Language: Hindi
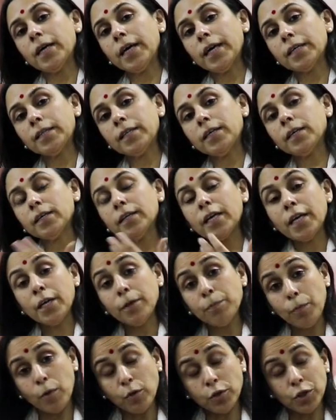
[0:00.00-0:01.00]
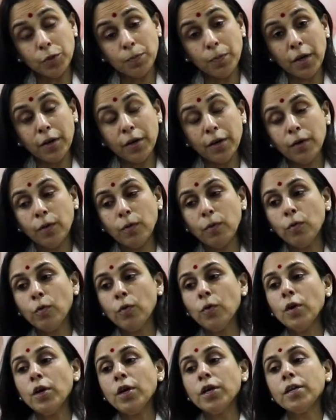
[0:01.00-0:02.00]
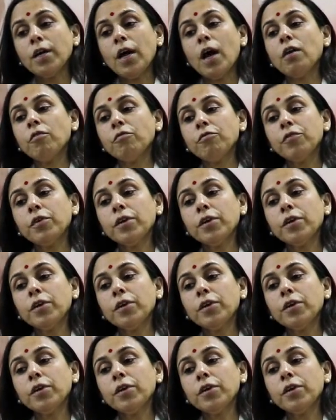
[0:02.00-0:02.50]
एग तक नहीं पहुंच पा रहे हों या